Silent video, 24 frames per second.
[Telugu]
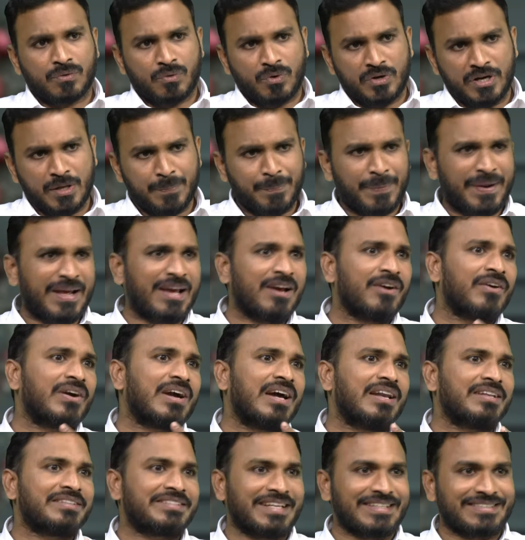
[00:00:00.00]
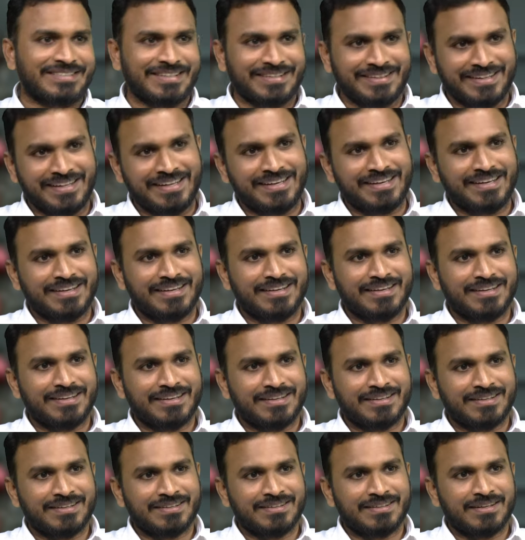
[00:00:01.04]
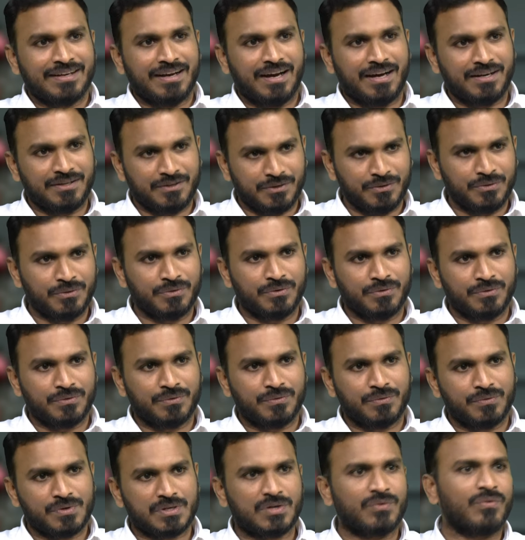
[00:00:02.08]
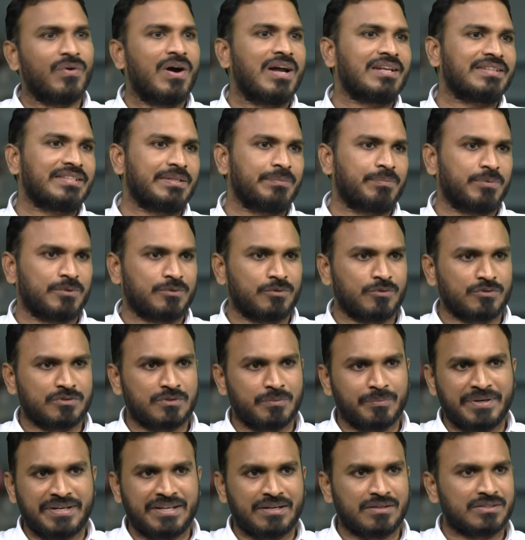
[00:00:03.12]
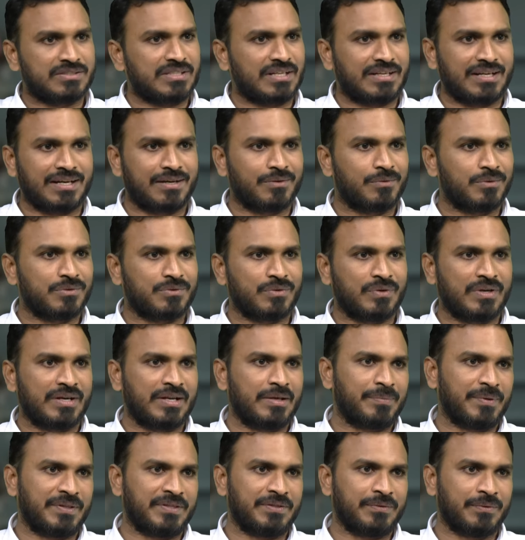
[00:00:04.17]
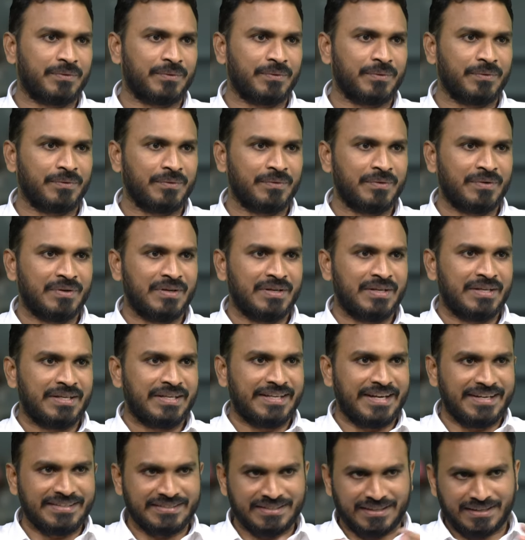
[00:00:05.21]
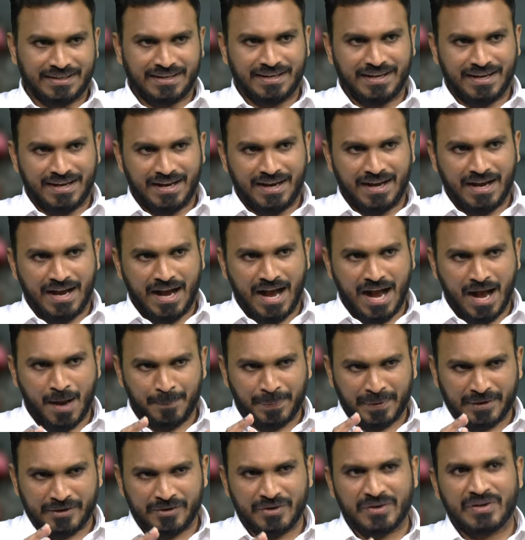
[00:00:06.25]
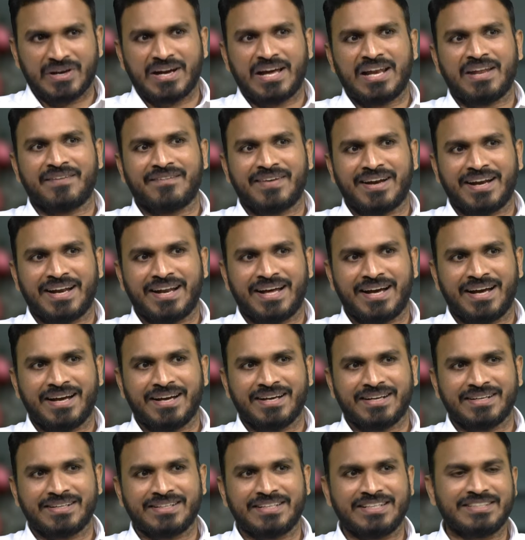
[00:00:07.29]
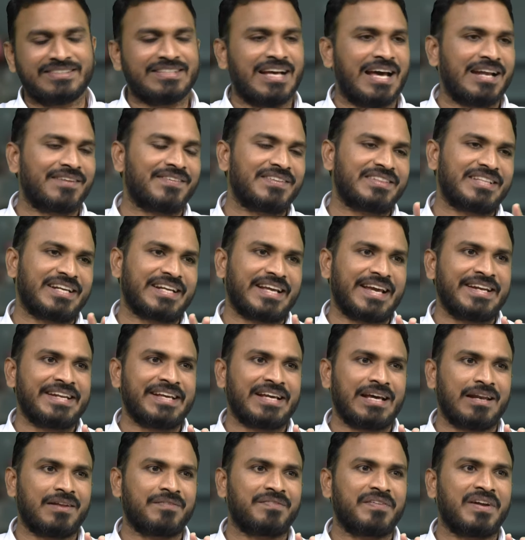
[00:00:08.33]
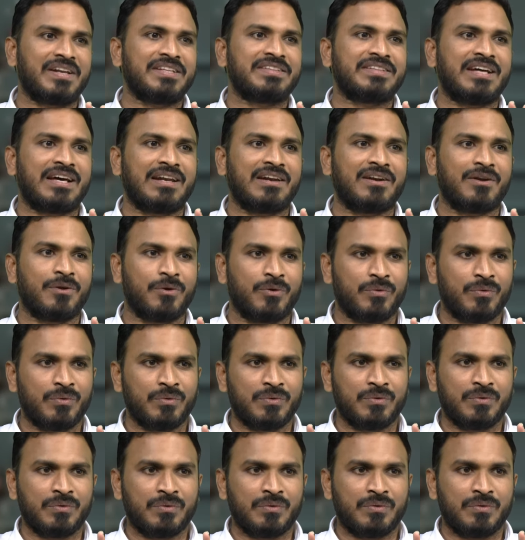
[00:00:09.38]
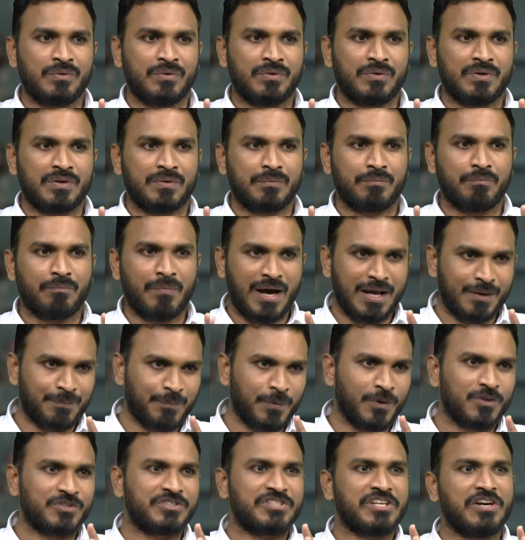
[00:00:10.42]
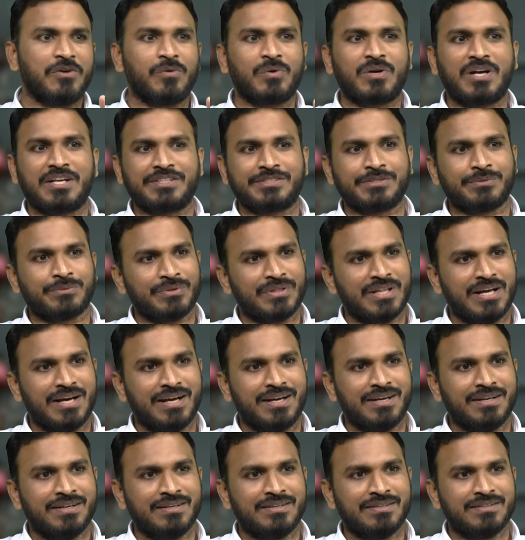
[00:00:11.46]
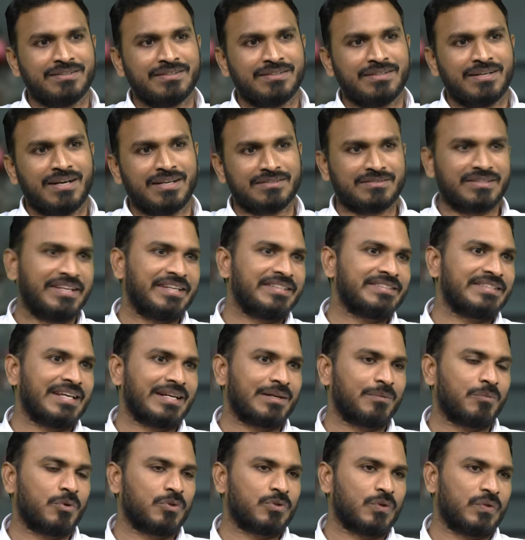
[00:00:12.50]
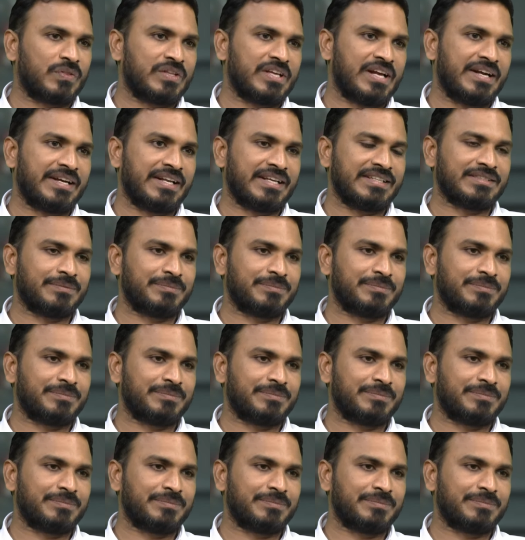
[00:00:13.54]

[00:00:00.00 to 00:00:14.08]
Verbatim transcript: కొన్ని ప్రయోగాలు చేసింది అంటూ ఒక వార్త ఇప్పుడు సోషల్ మీడియాలో చక్కర్లు కొడుతున్న నేపథ్యంలో ఏంటి సార్ ఆ ప్రయోగాల వల్ల ఈ సార్వత్రిక ఎన్నికల ఫలితాలలో మార్పులు వచ్చే అవకాశం ఉందా అసలు ఏం జరగబోతుంది అంటే ఏం